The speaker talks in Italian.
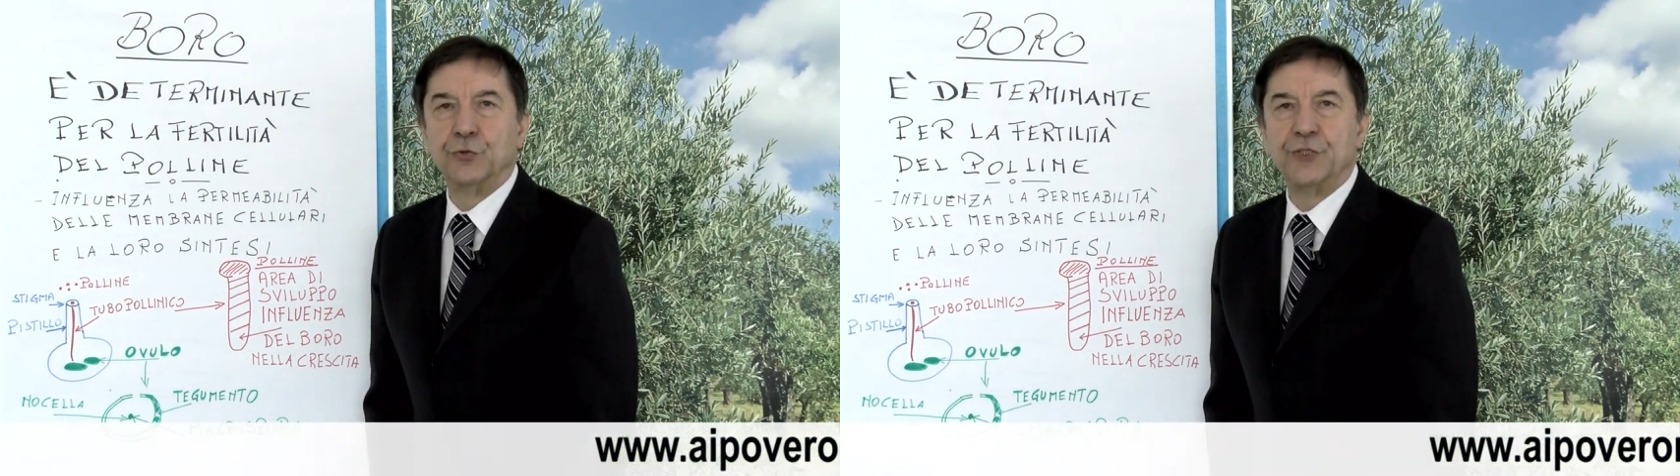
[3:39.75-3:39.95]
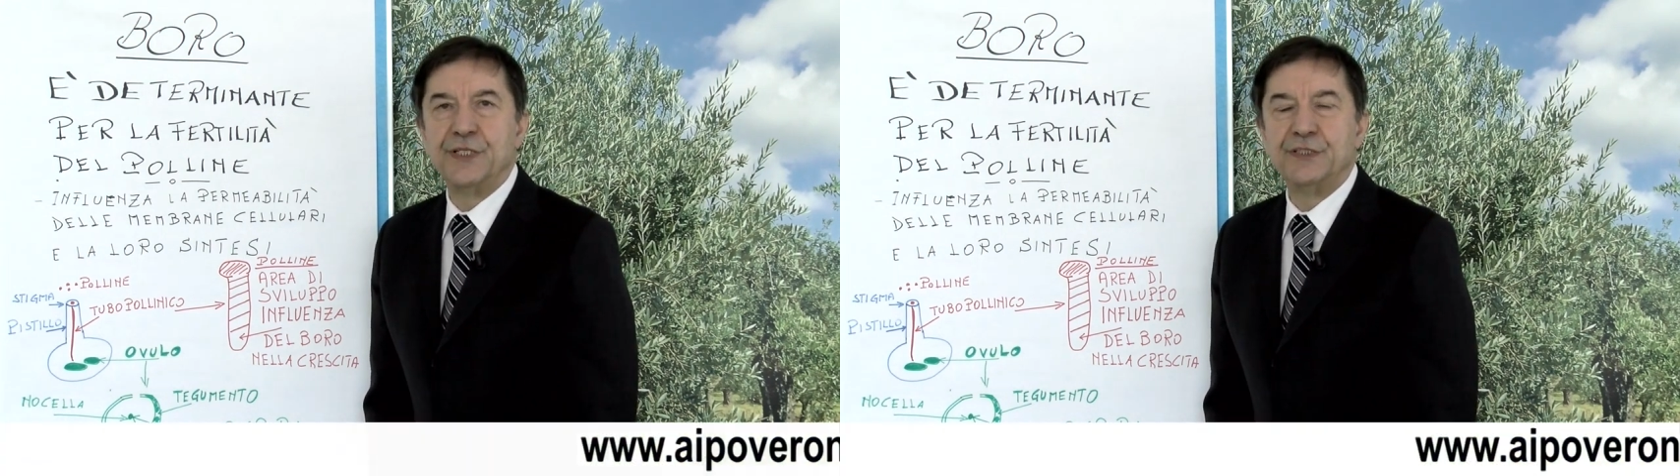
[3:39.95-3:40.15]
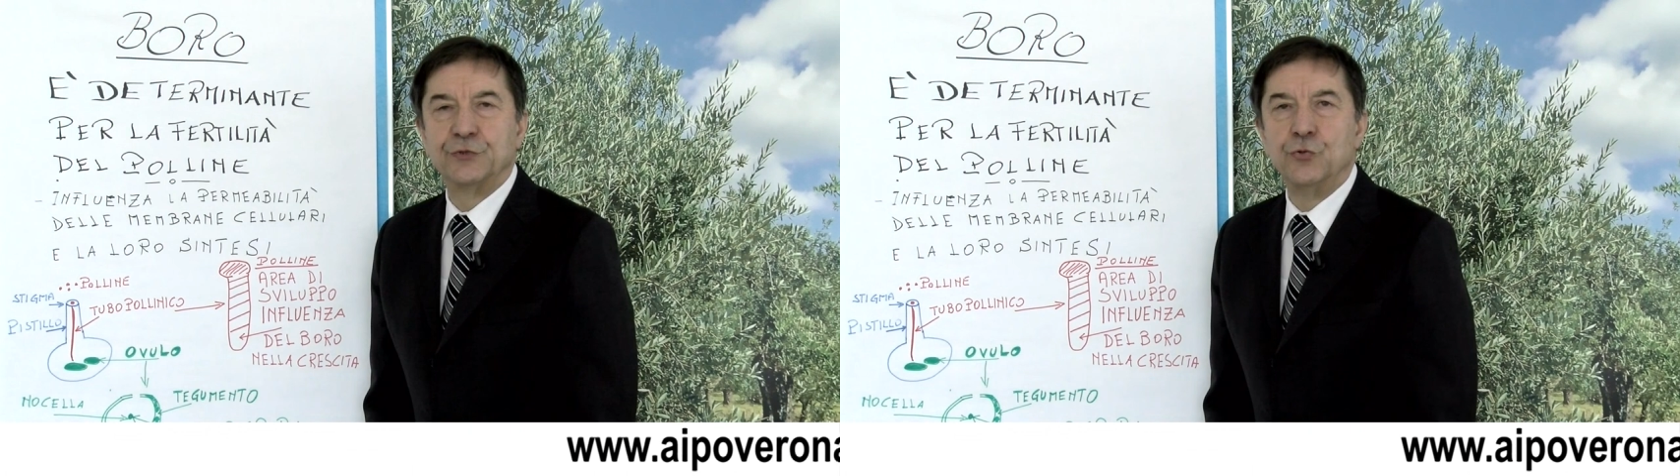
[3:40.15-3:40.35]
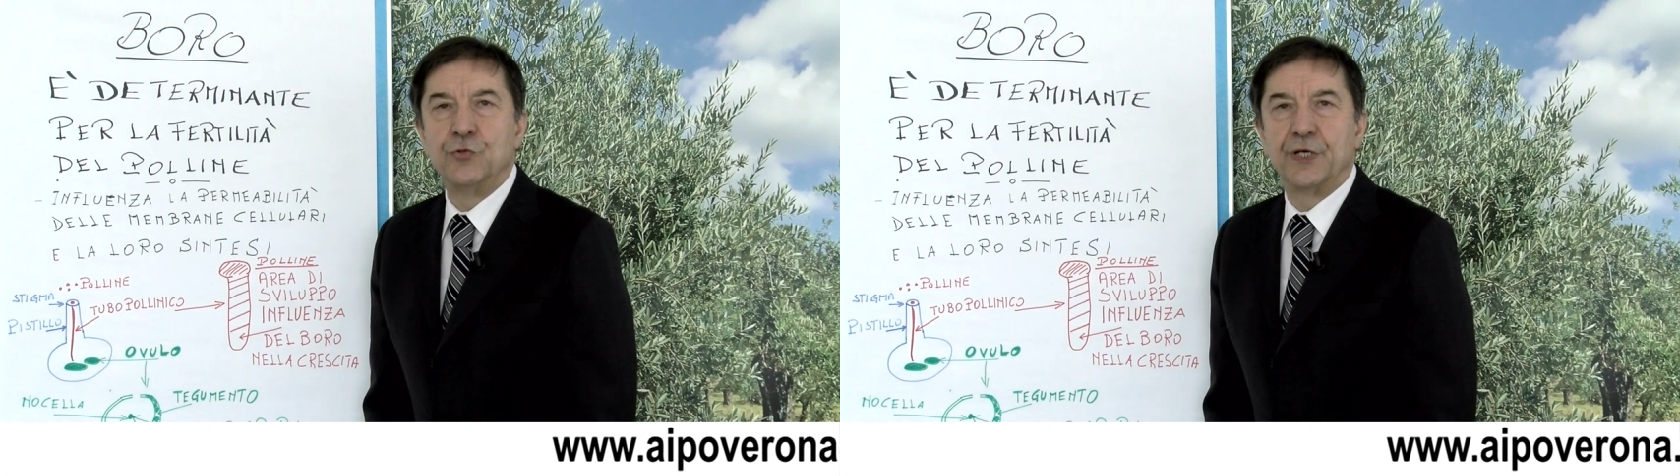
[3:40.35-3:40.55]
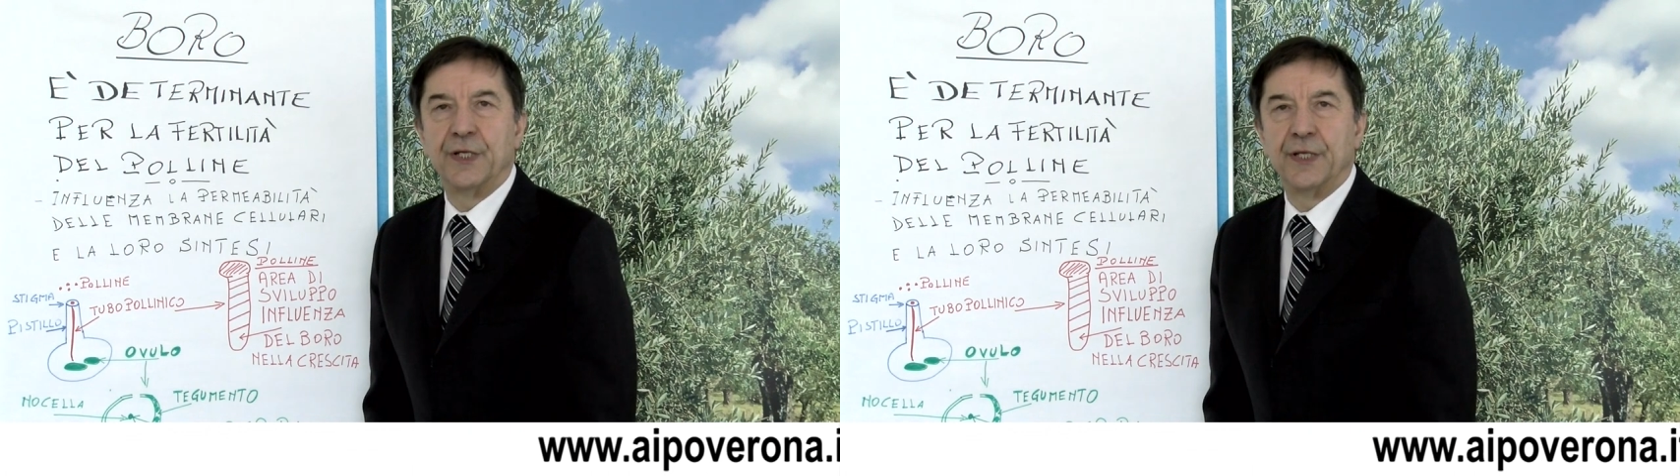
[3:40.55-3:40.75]
degli
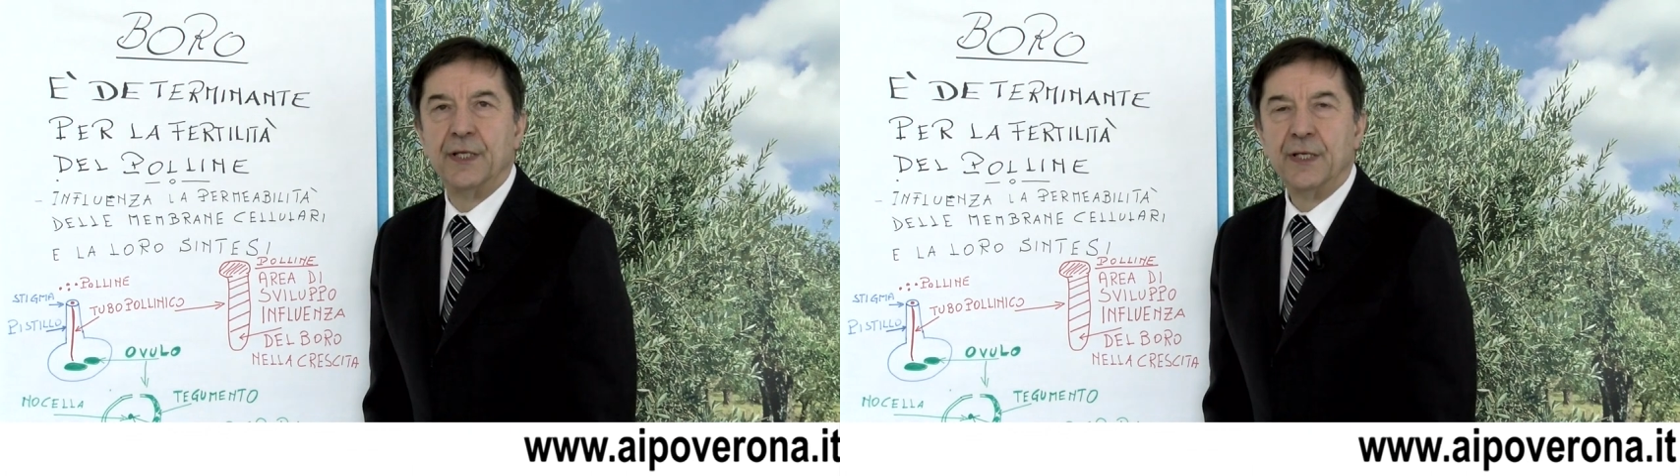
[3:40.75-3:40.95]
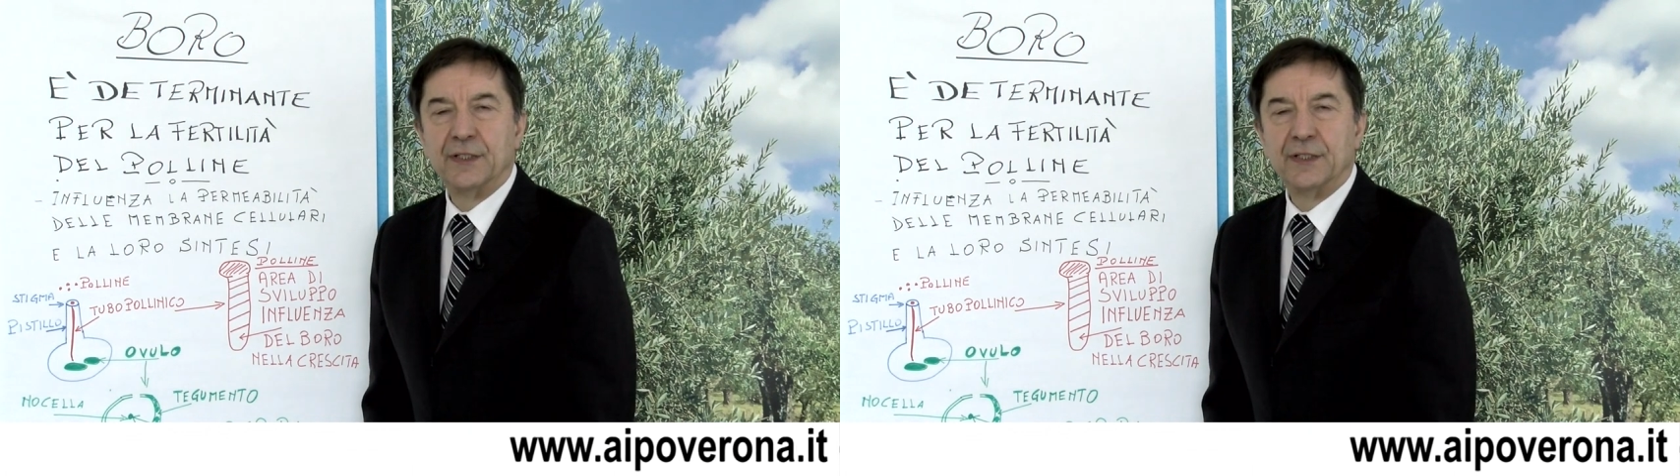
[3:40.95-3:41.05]
zuccheri